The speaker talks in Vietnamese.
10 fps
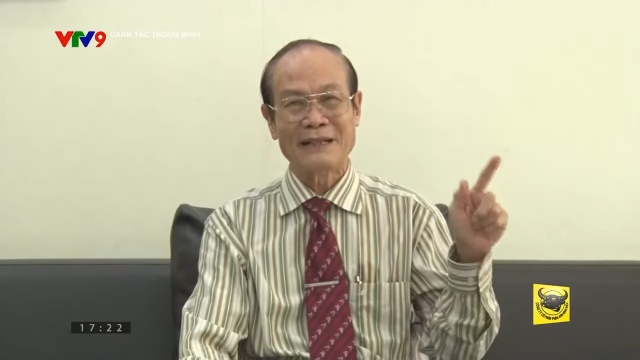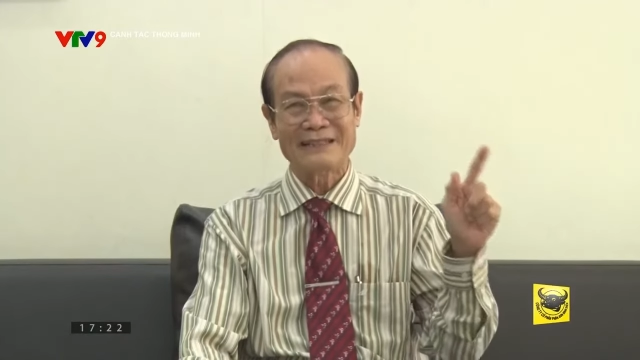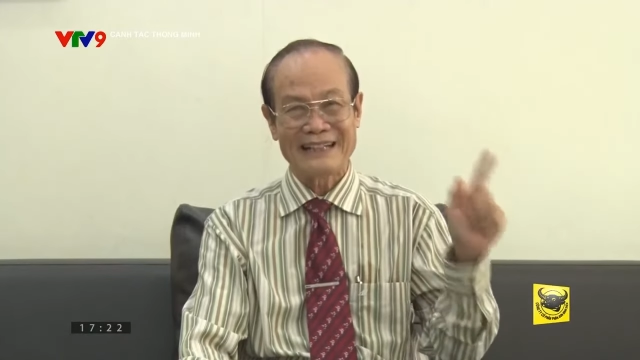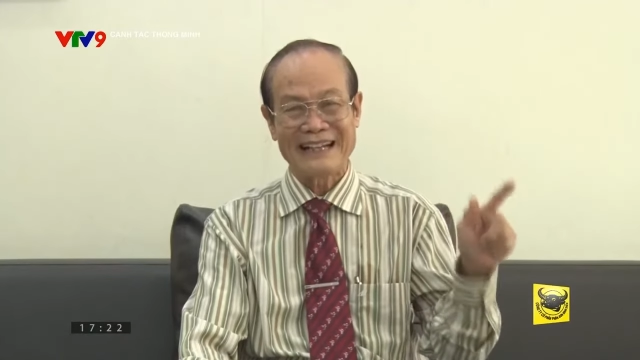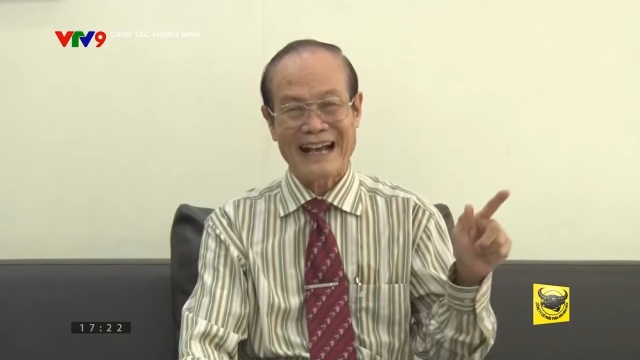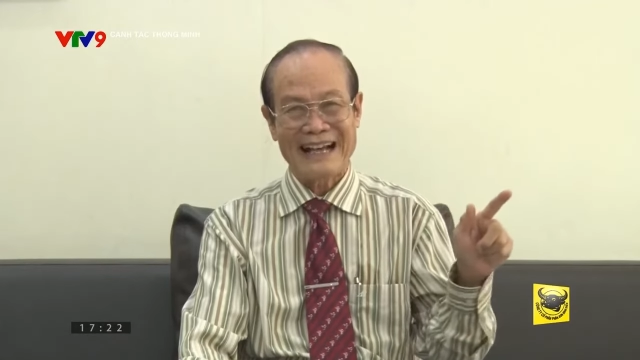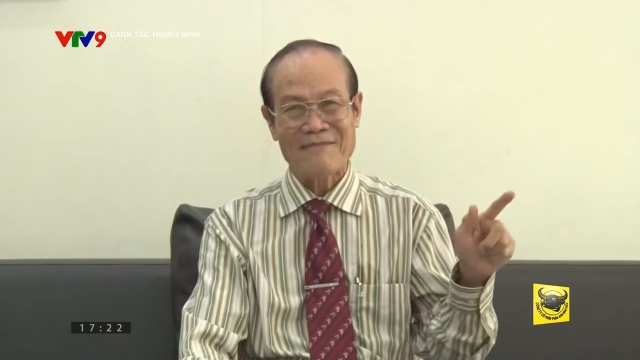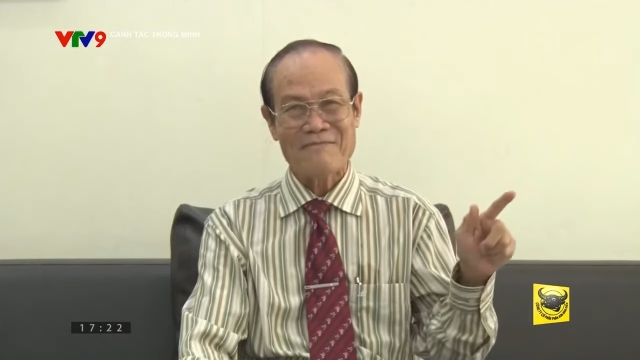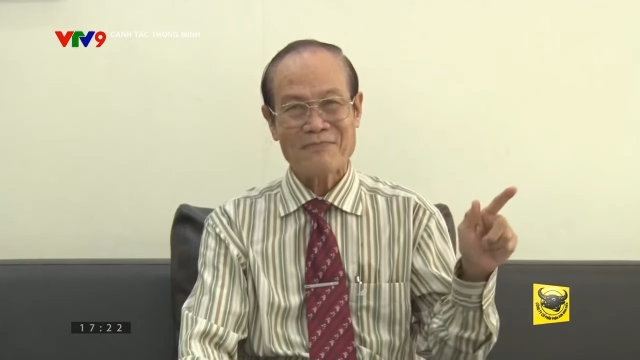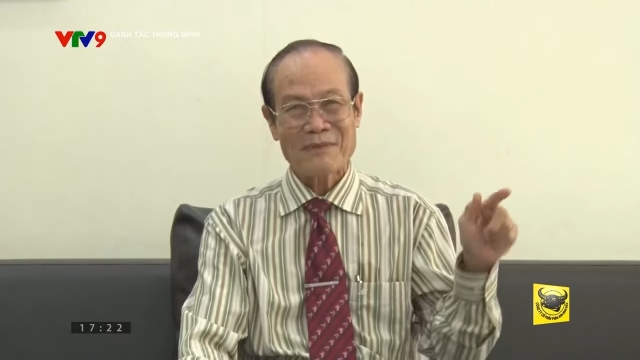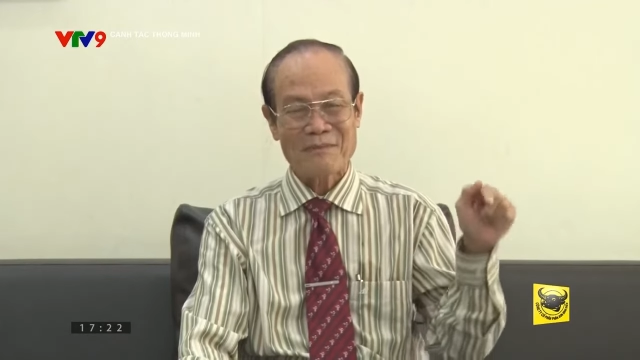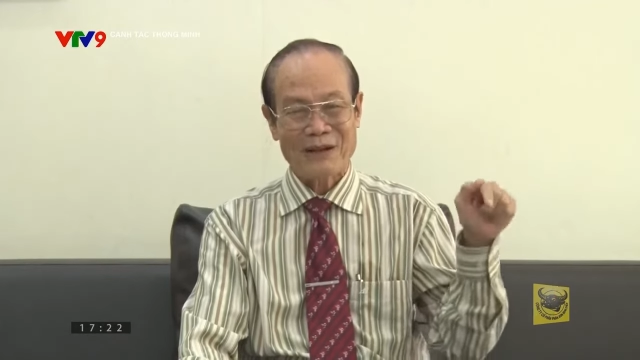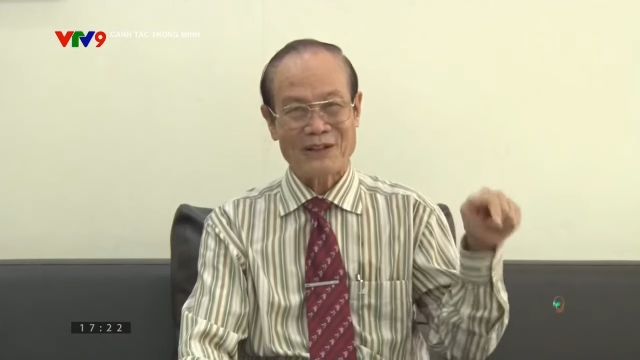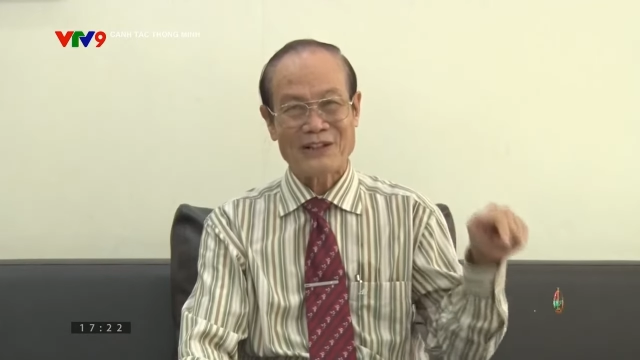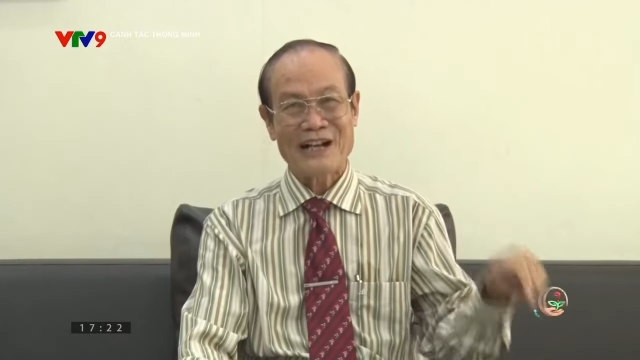bên trên lá
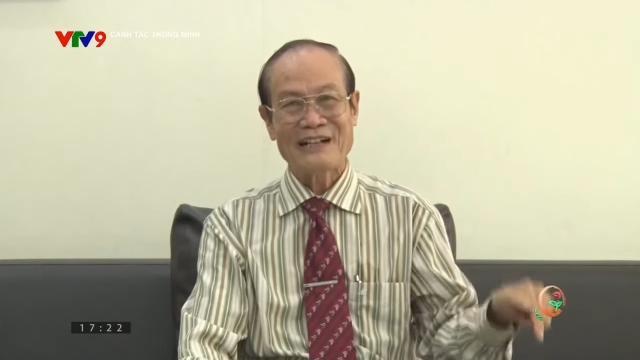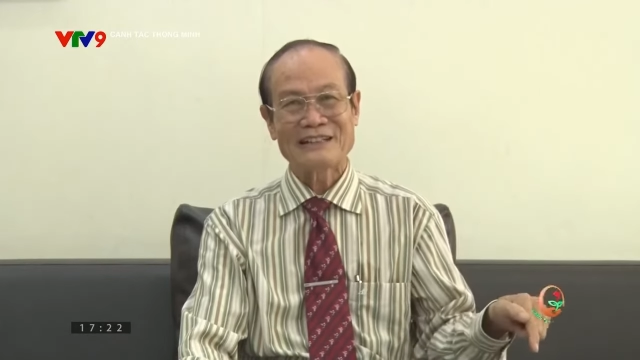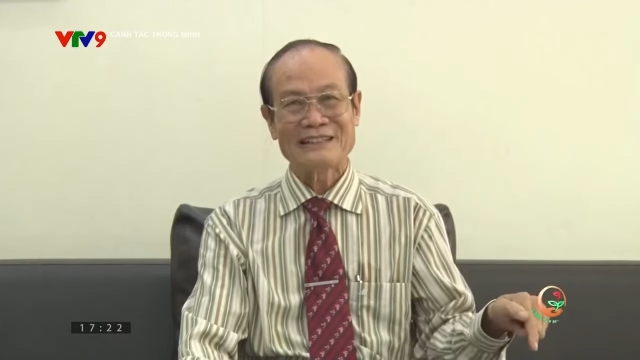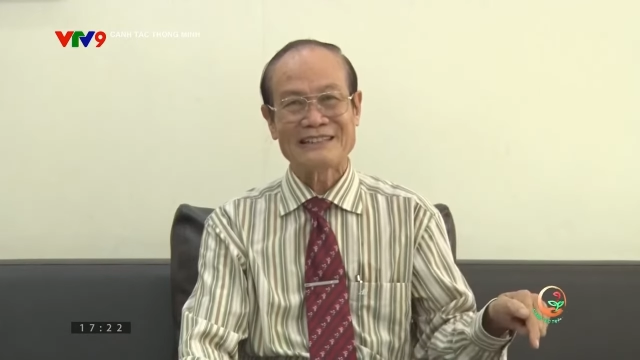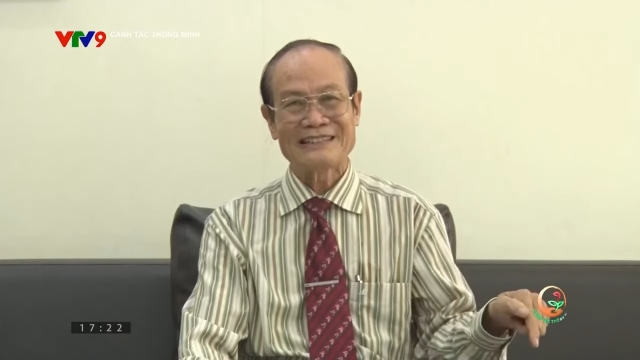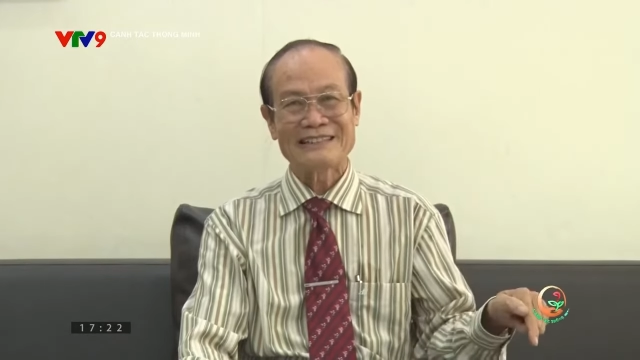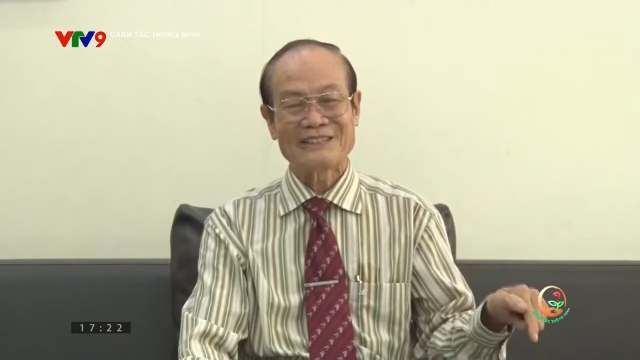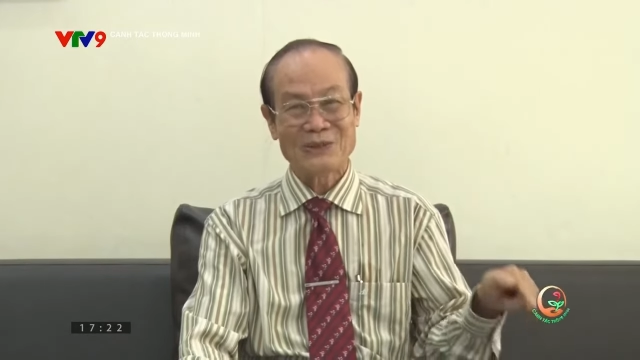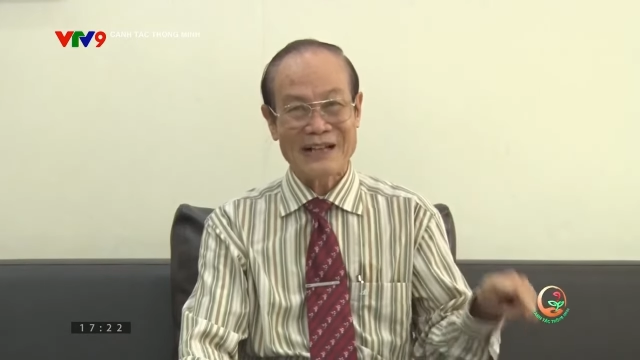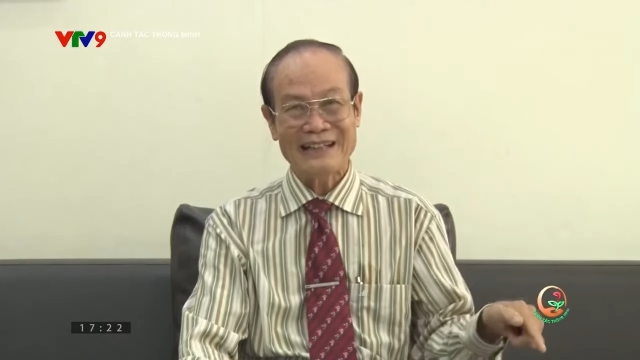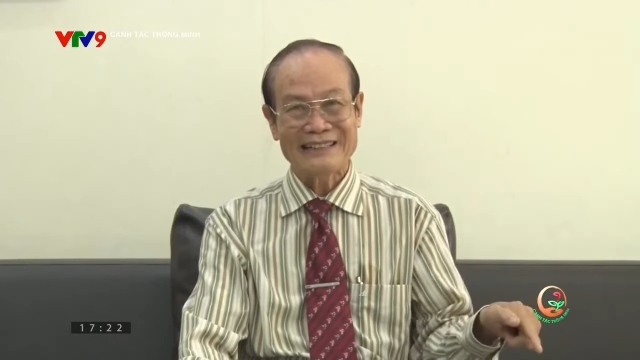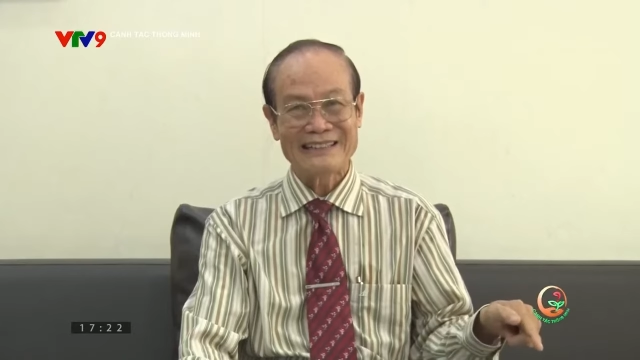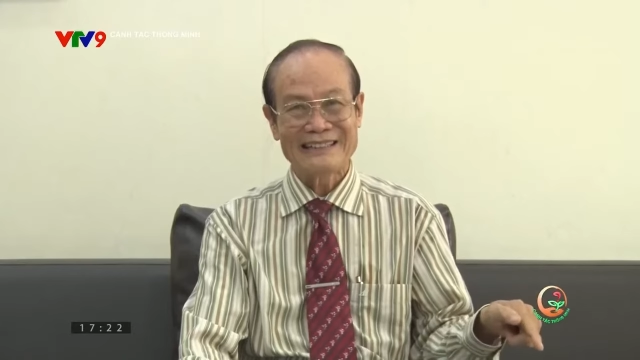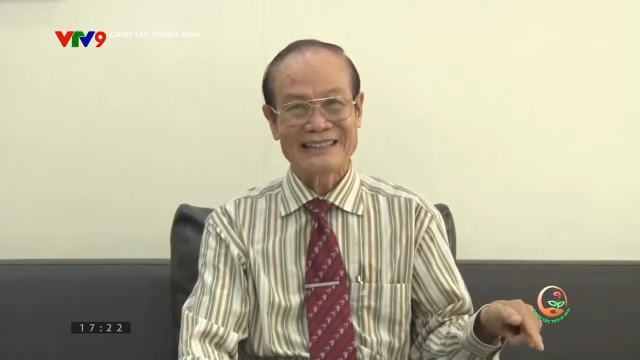mà nó rớt xuống đất